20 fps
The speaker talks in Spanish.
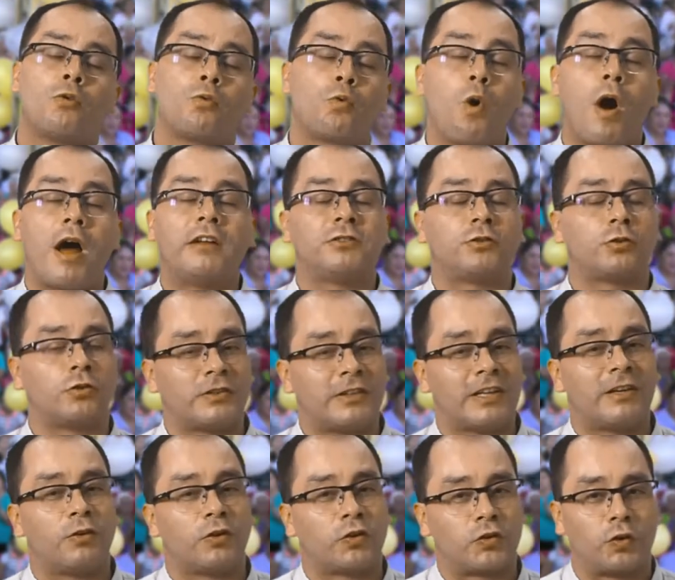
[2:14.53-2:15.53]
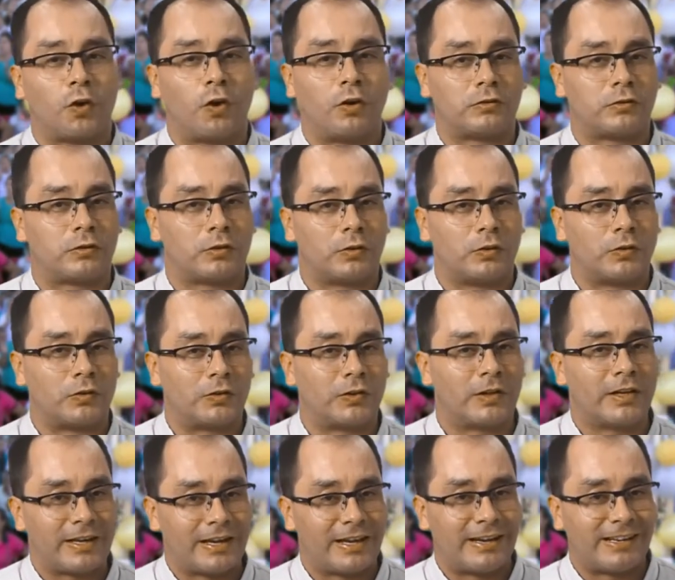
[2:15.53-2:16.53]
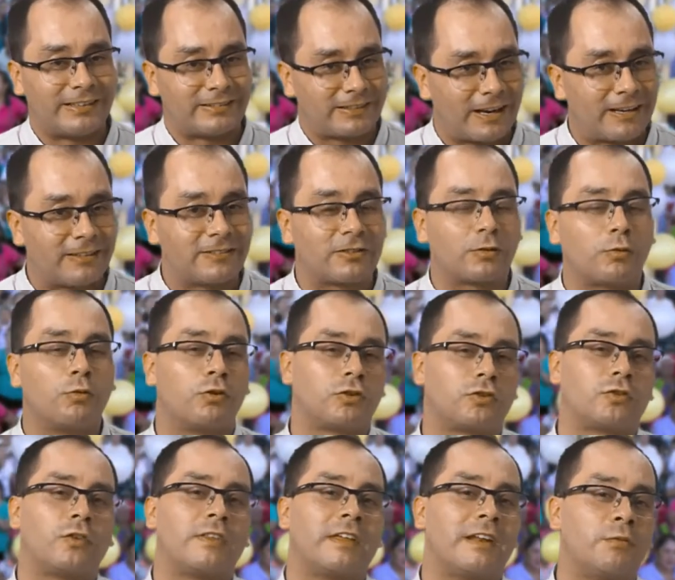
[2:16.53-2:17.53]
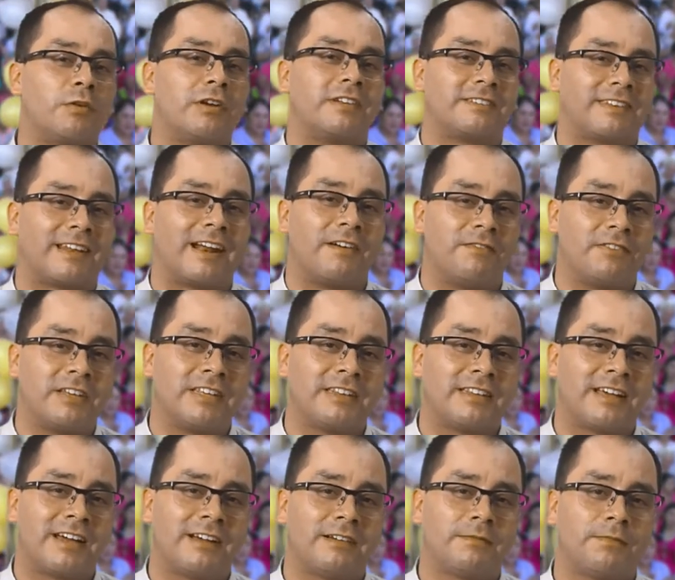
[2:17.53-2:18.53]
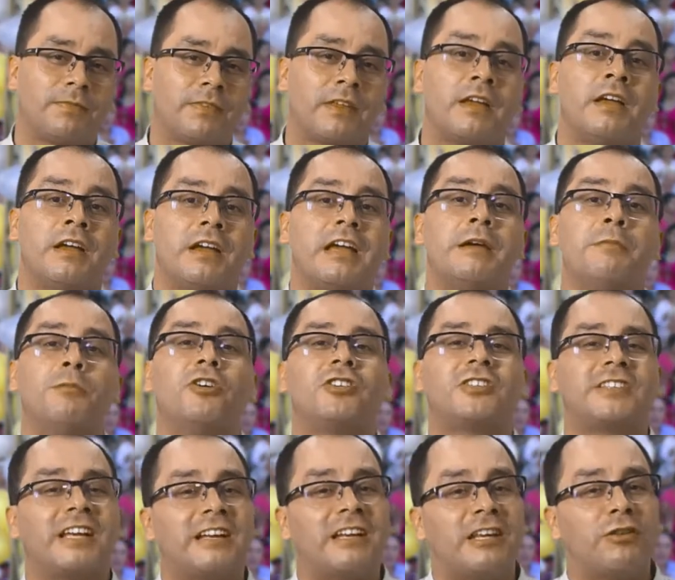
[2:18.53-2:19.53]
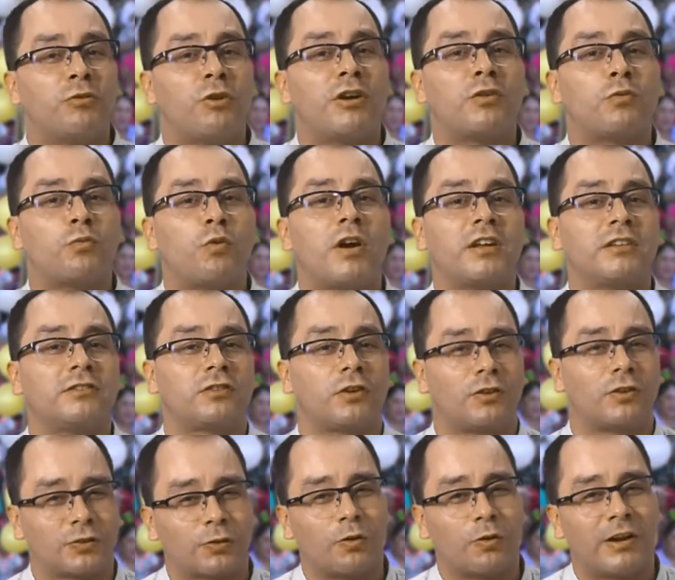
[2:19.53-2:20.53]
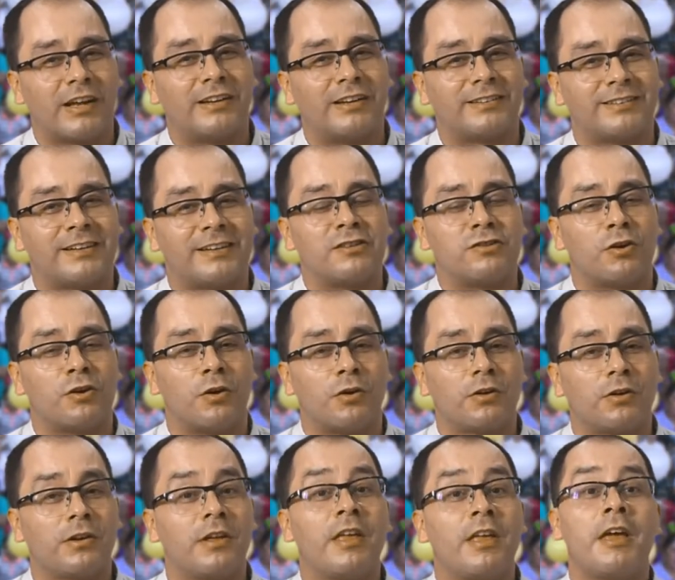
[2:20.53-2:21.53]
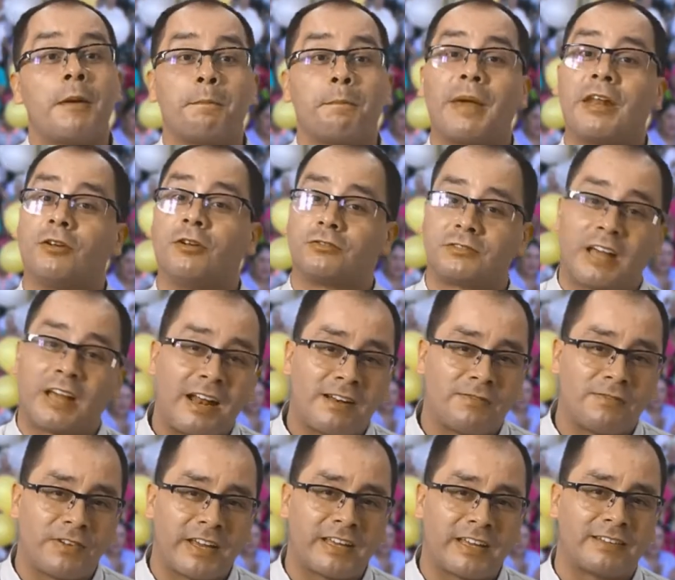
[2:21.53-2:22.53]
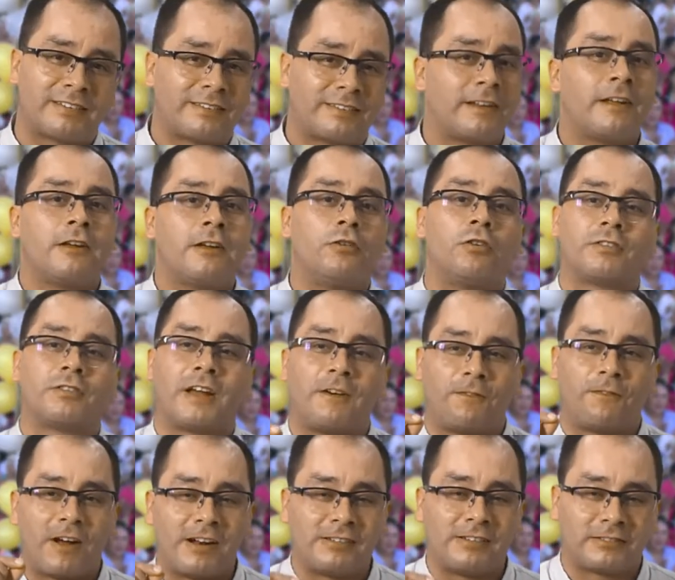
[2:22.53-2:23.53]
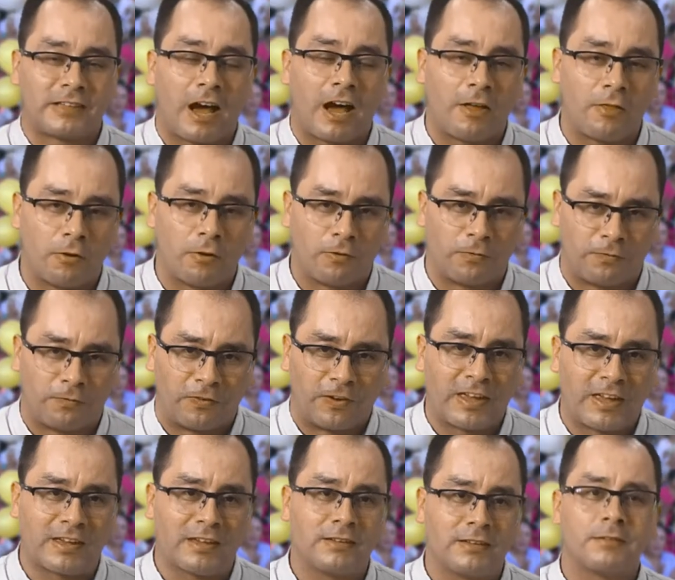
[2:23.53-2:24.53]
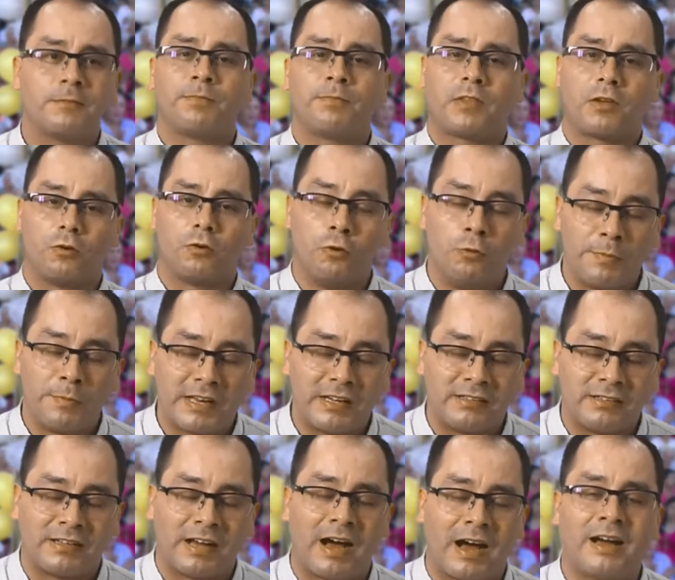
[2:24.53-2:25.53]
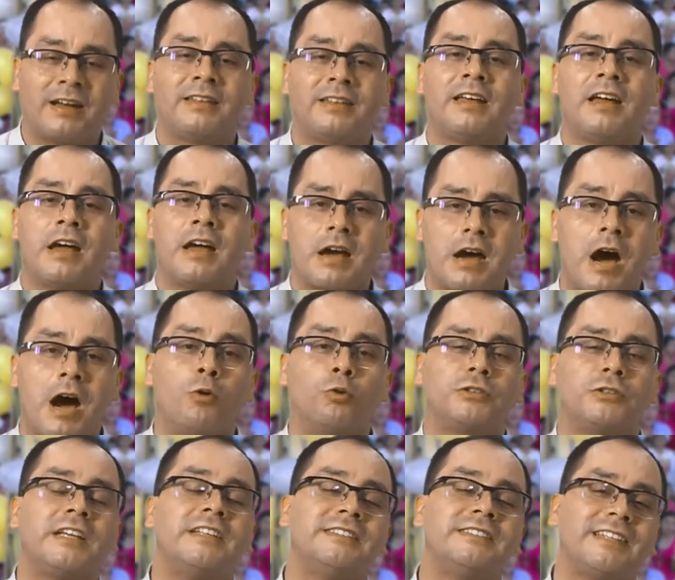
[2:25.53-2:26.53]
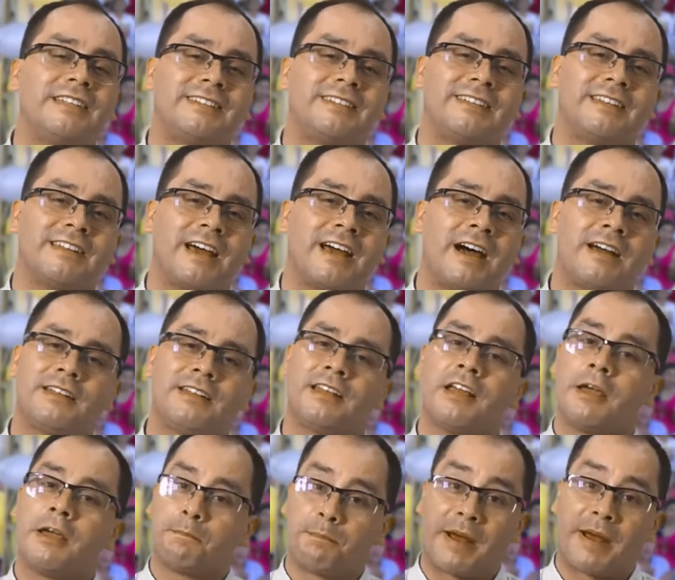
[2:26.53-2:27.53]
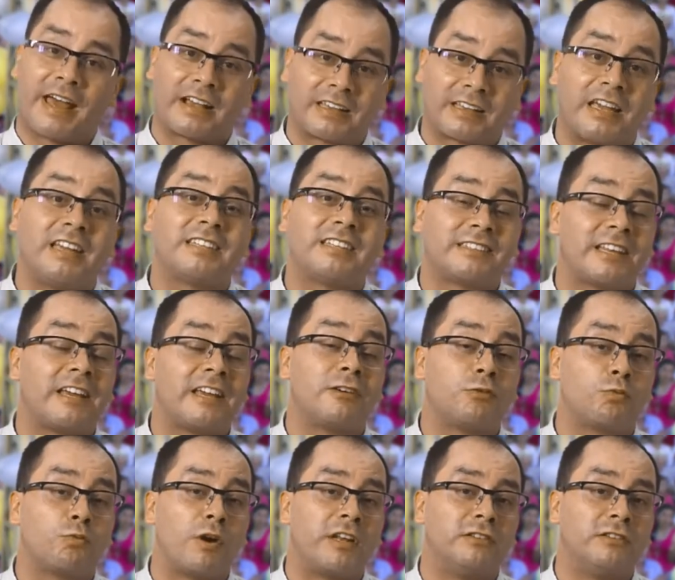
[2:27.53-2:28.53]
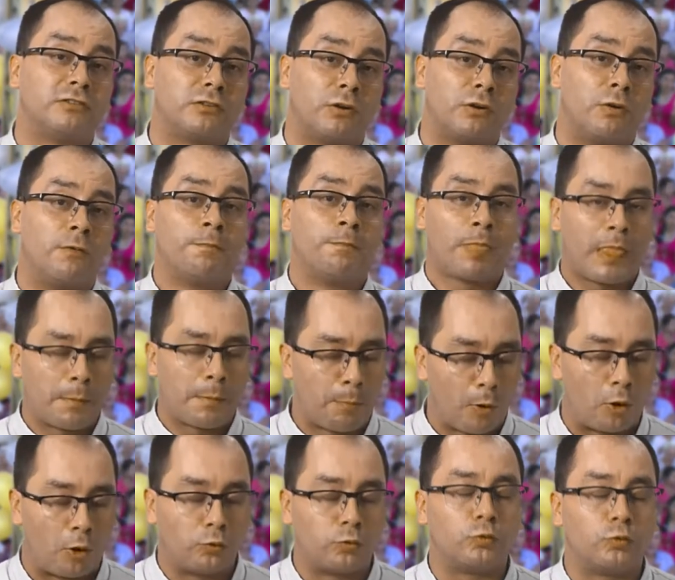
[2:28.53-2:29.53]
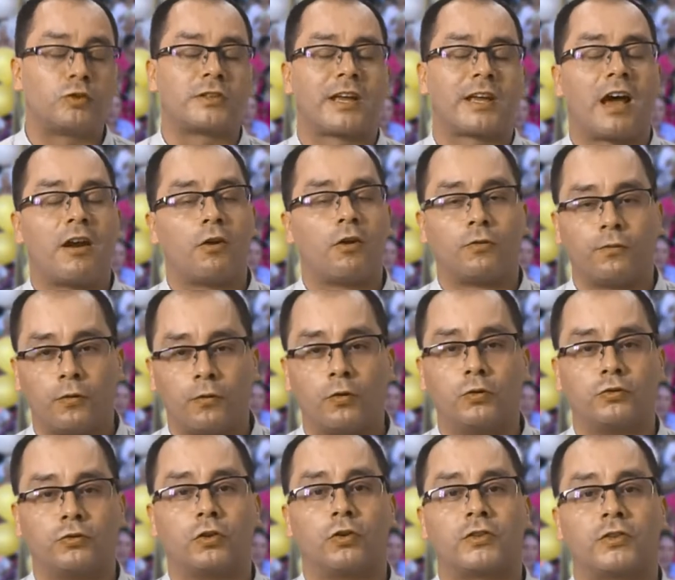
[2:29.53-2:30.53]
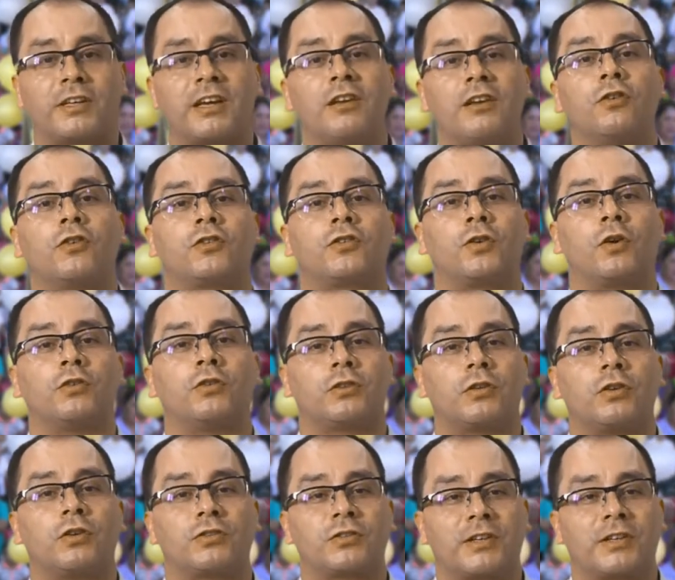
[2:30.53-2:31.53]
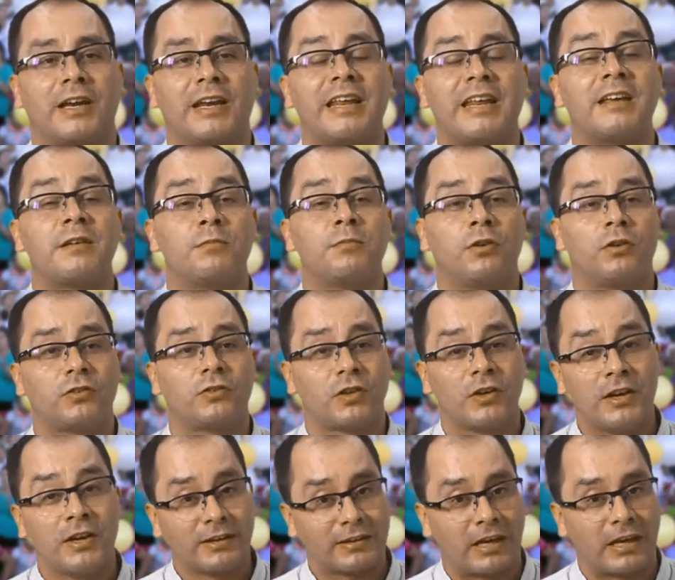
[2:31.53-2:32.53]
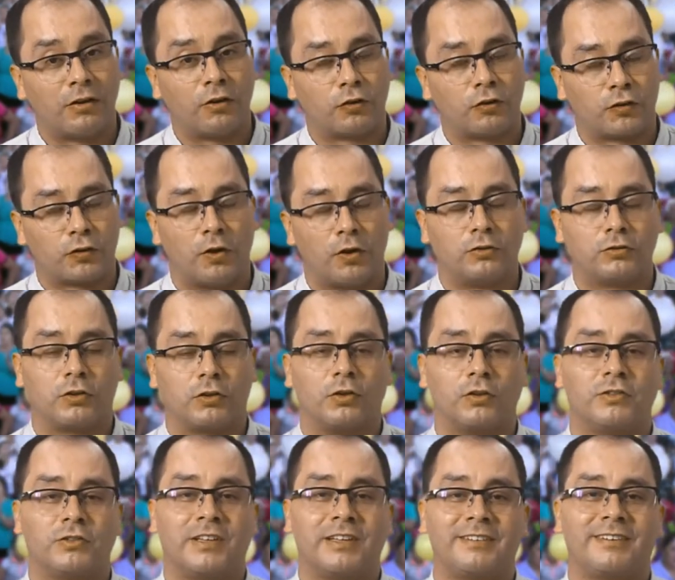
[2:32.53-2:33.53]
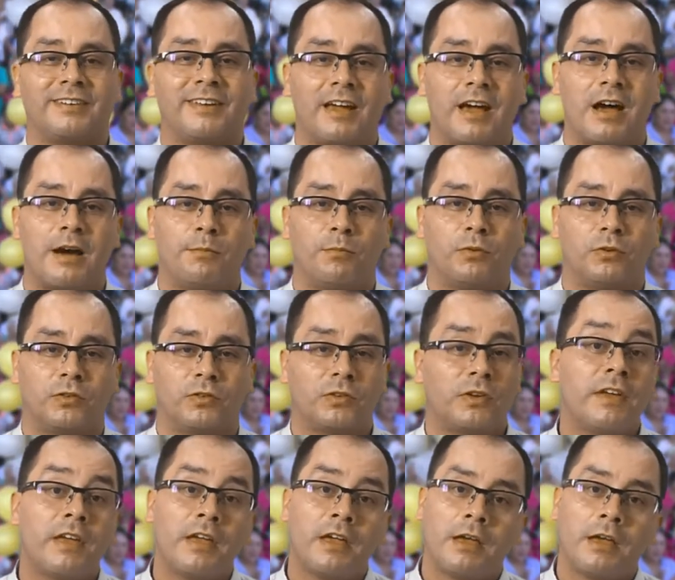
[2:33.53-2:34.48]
¿Cuántos de nosotros en el transcurso de nuestra vida hemos tenido encuentros con el Señor, pero tal vez nos ha faltado fe, humildad, autenticidad para que este encuentro produzca los frutos que nosotros queremos, que nosotros deseamos.